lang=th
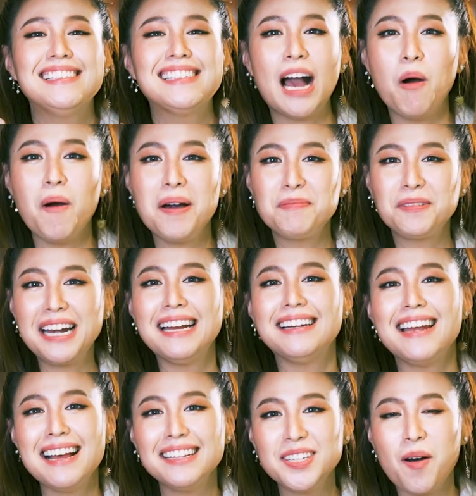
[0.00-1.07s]
คือเขาอัปเกรด
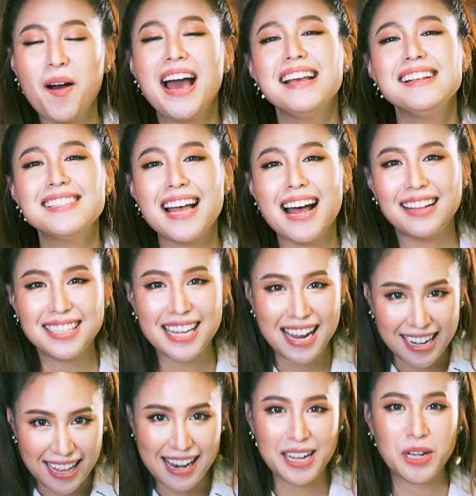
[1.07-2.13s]
หน้าจอให้สะใจ
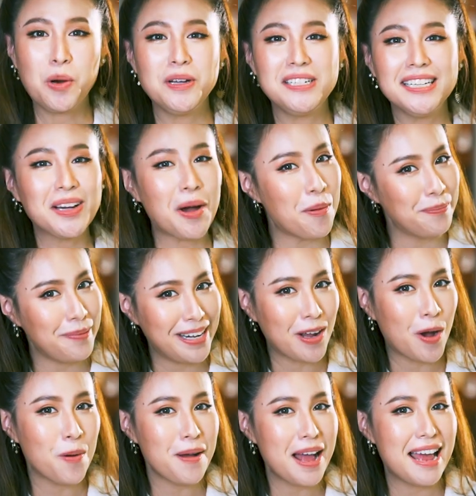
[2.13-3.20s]
หลายๆคนที่คอมเมนต์
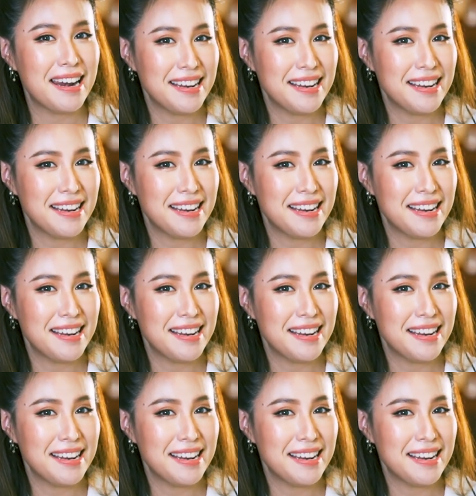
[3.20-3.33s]
เข้ามา